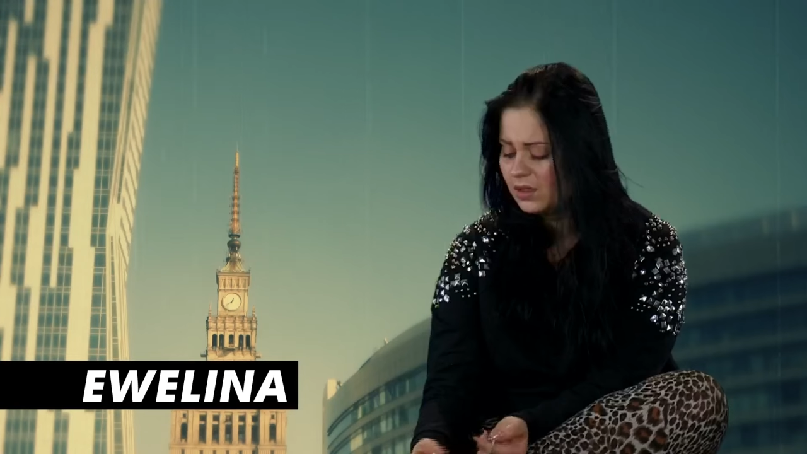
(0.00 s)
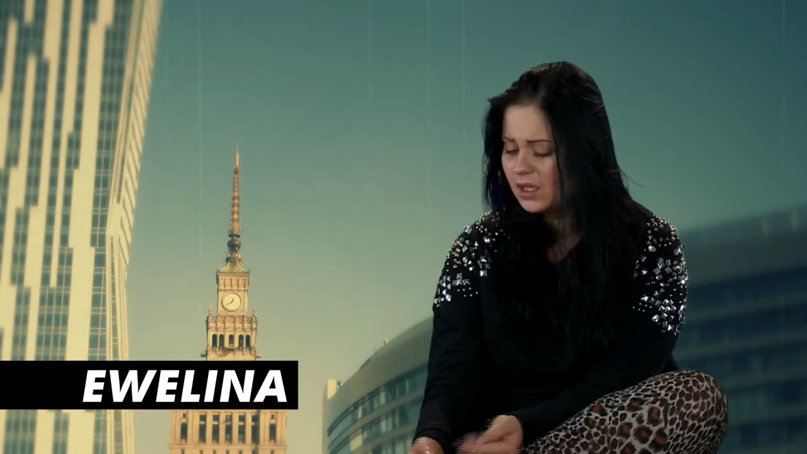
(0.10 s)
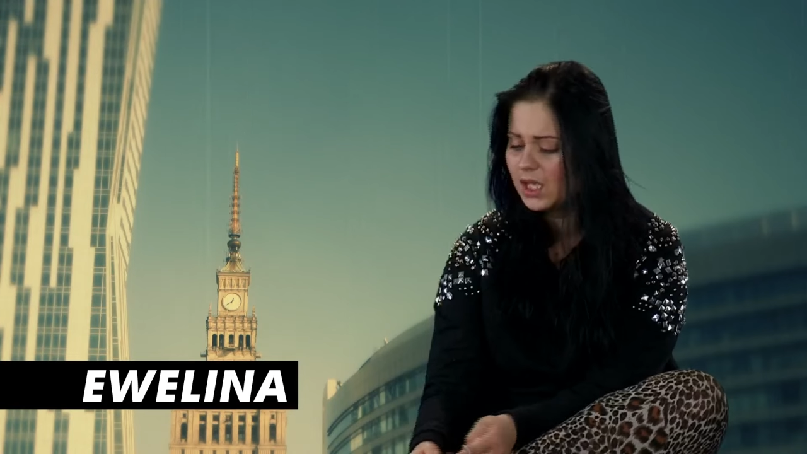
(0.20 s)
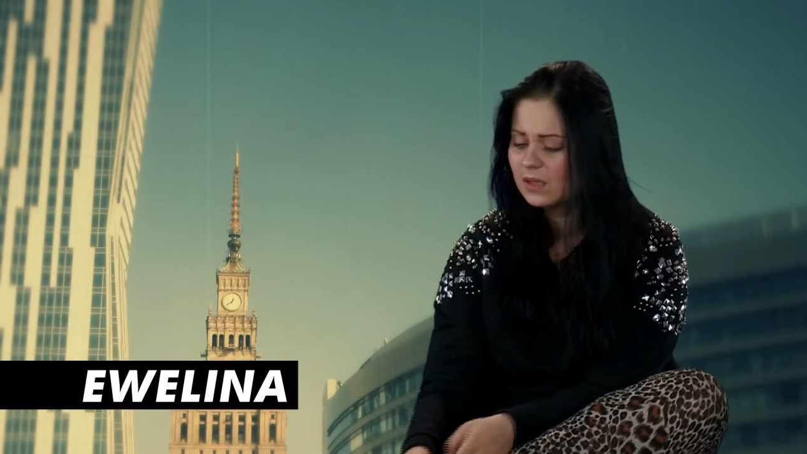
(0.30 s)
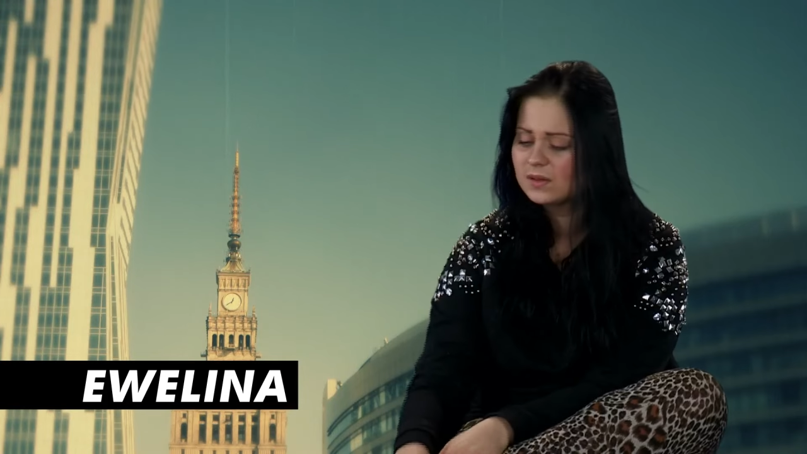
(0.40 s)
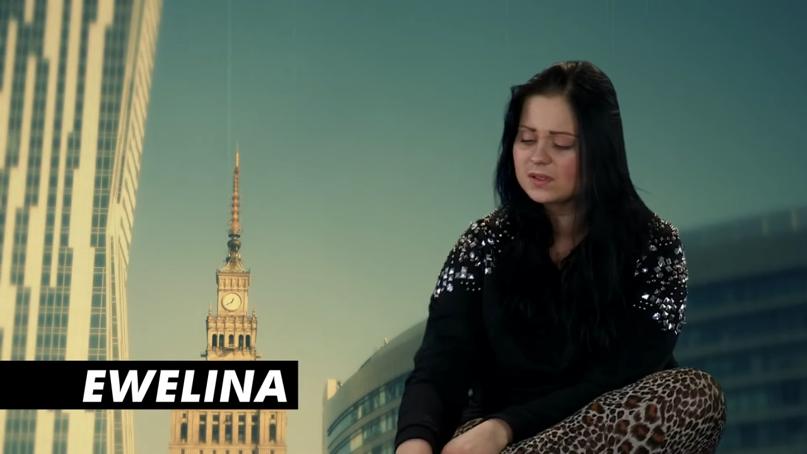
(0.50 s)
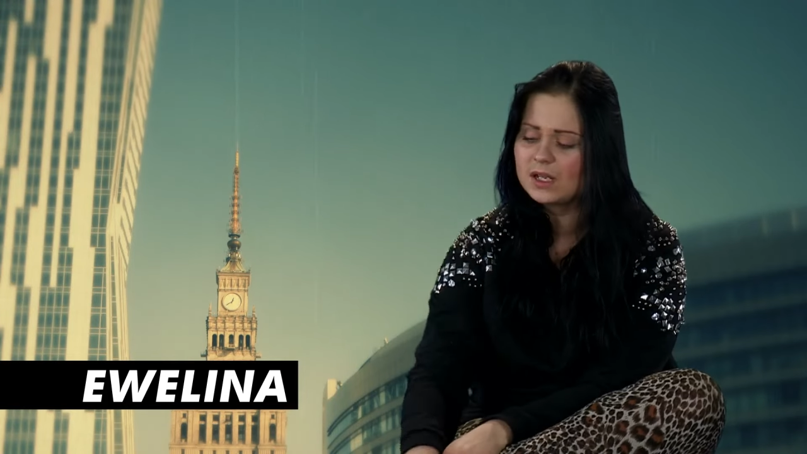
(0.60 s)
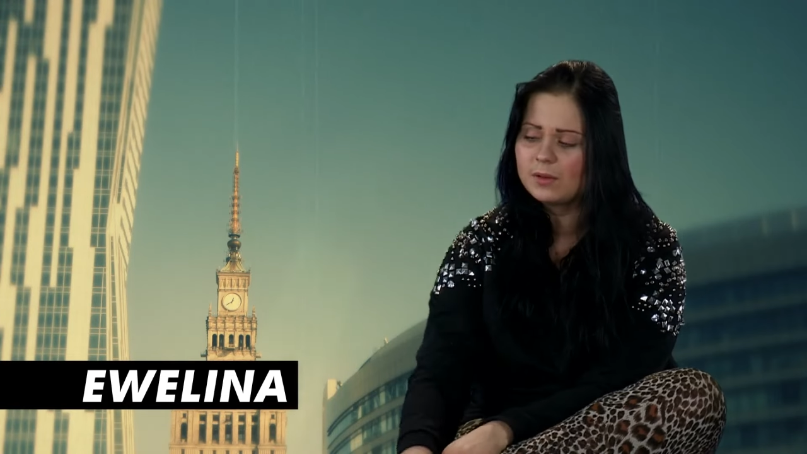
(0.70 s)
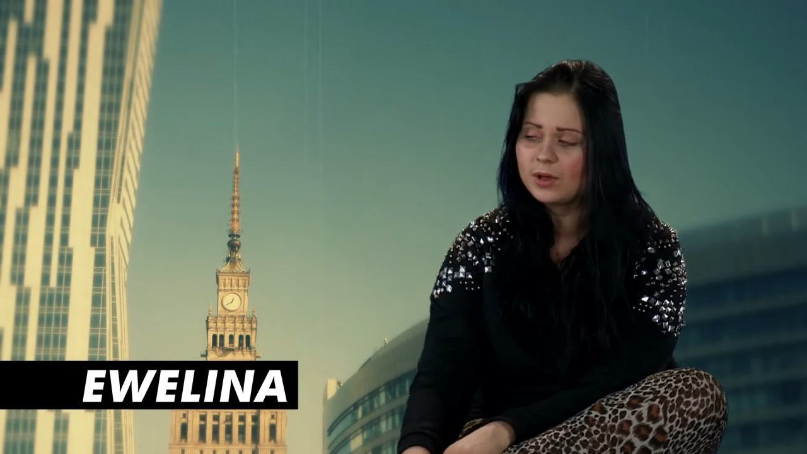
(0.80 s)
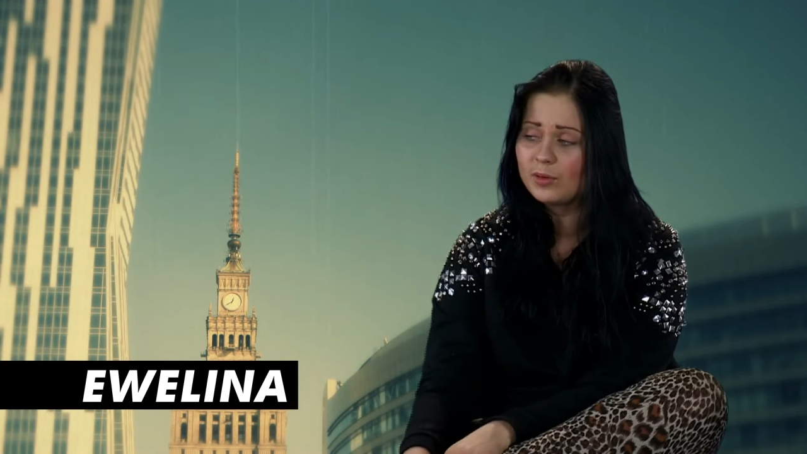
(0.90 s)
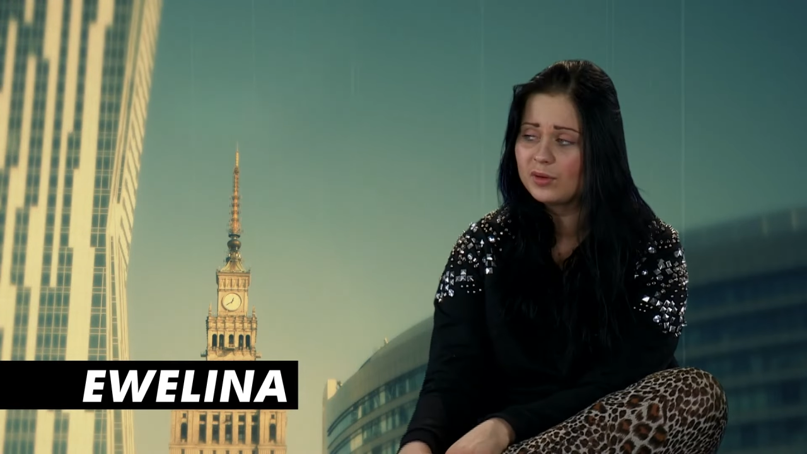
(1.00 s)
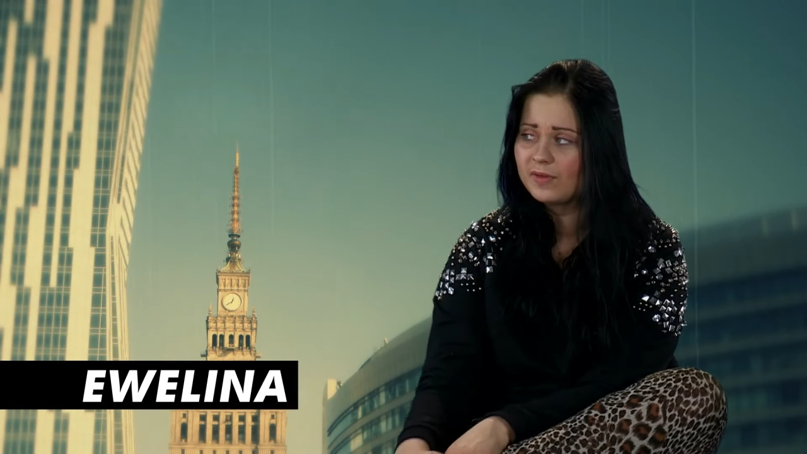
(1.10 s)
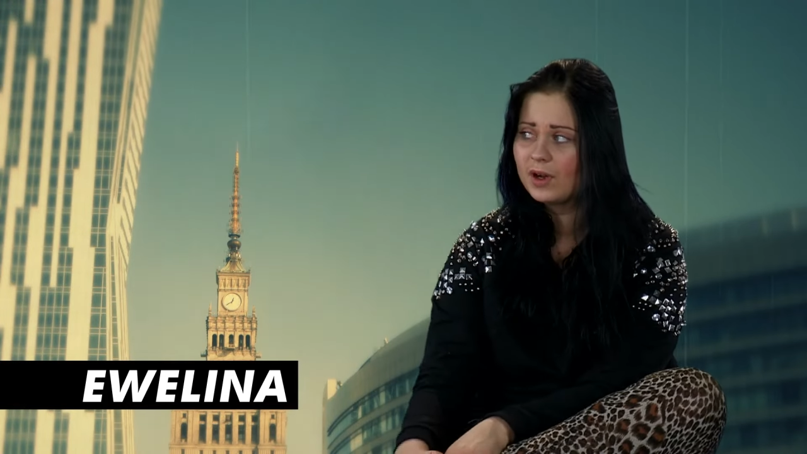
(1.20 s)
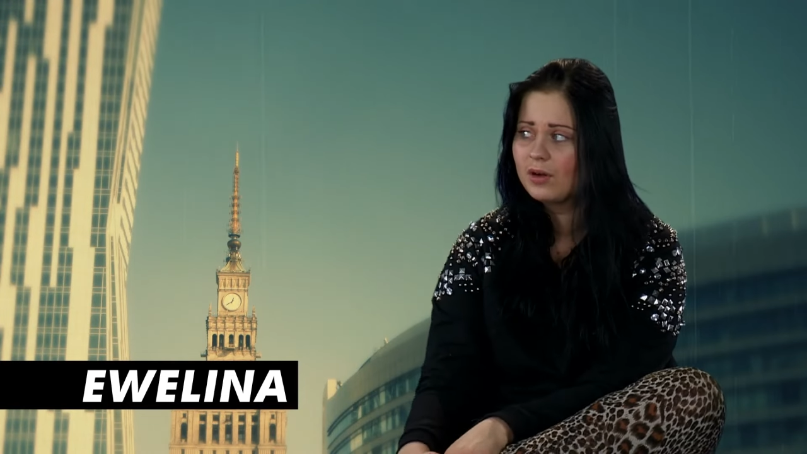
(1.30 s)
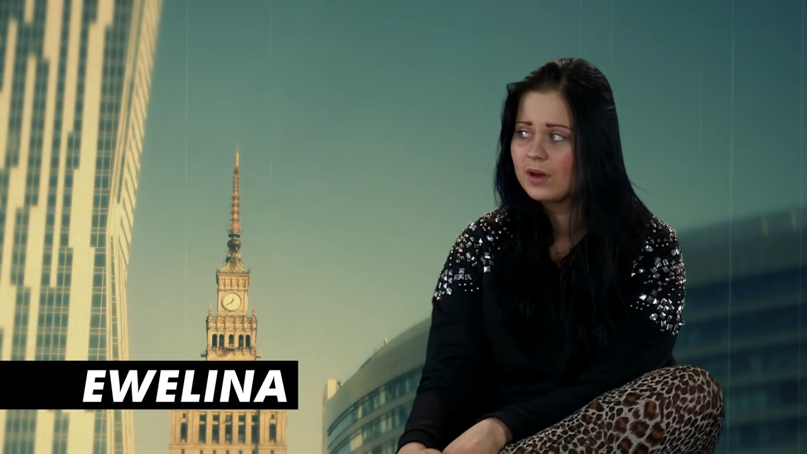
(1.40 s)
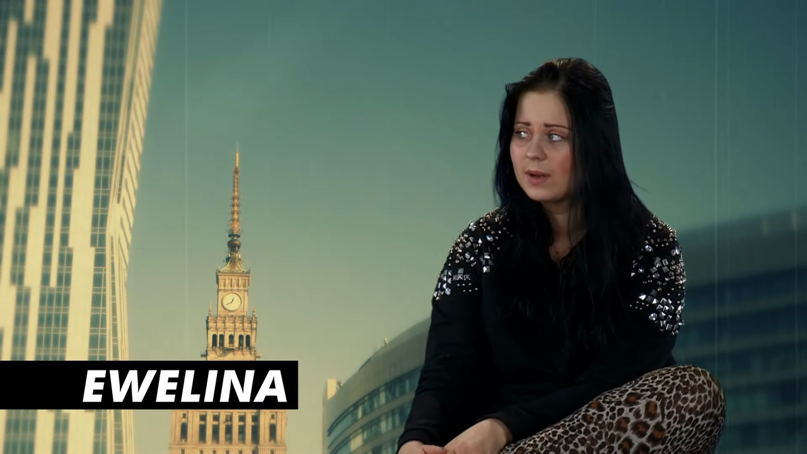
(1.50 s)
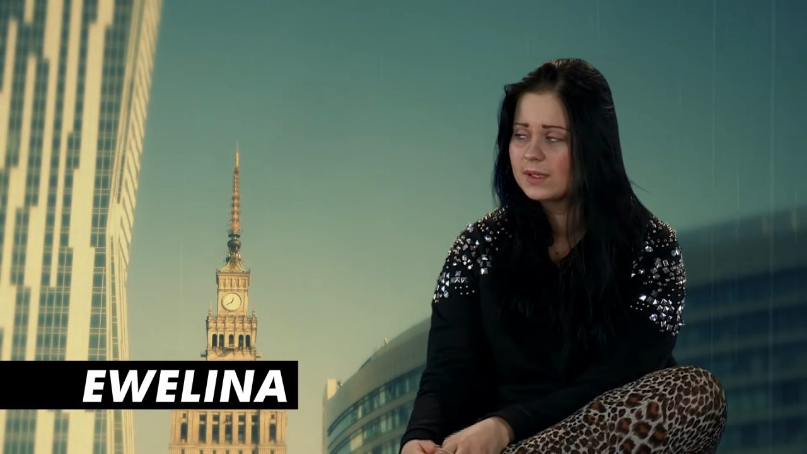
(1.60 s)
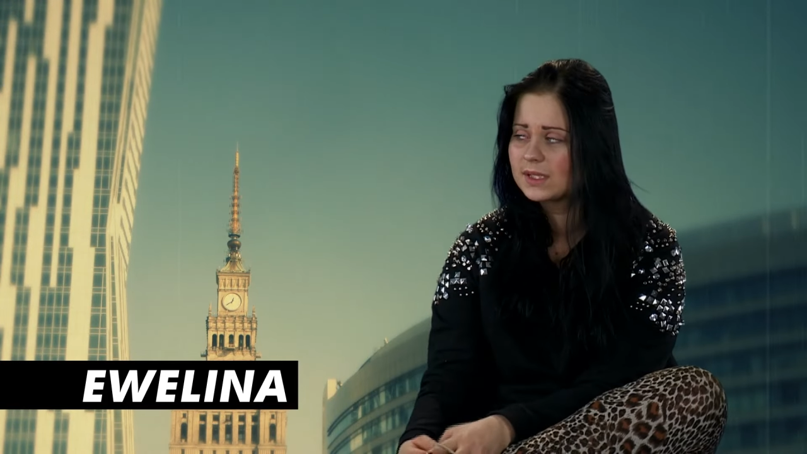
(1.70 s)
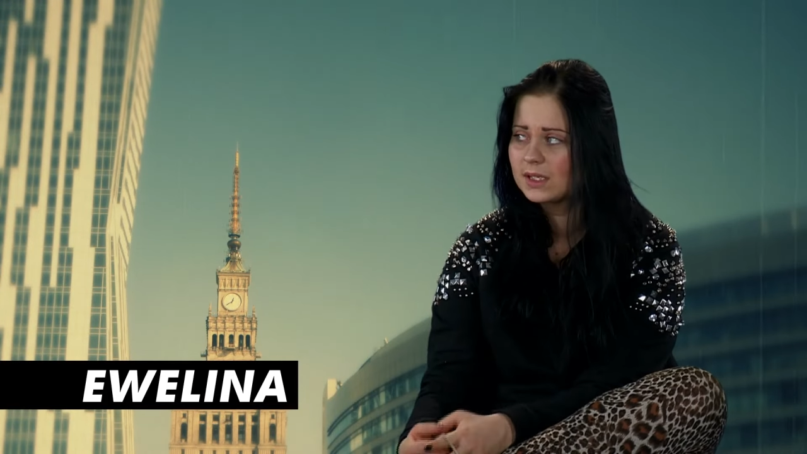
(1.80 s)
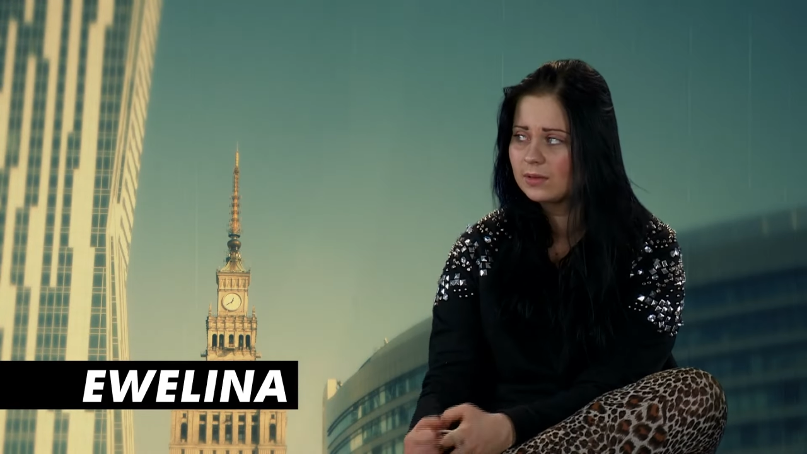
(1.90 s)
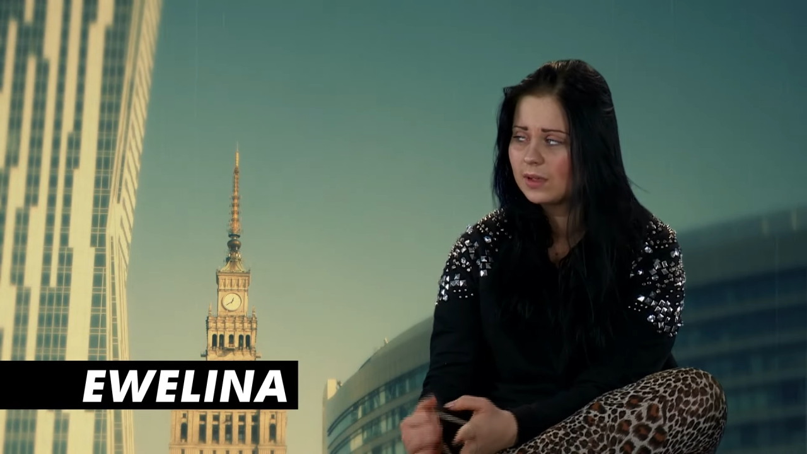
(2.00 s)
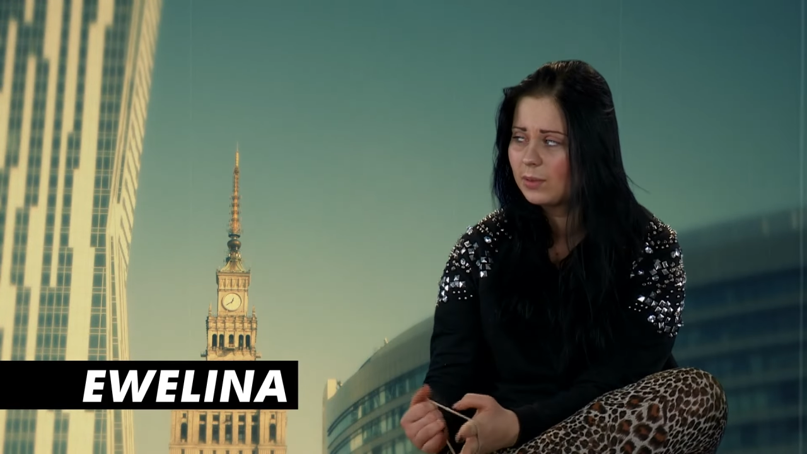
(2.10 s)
Nie, dla mnie kurwa chore bez kitu,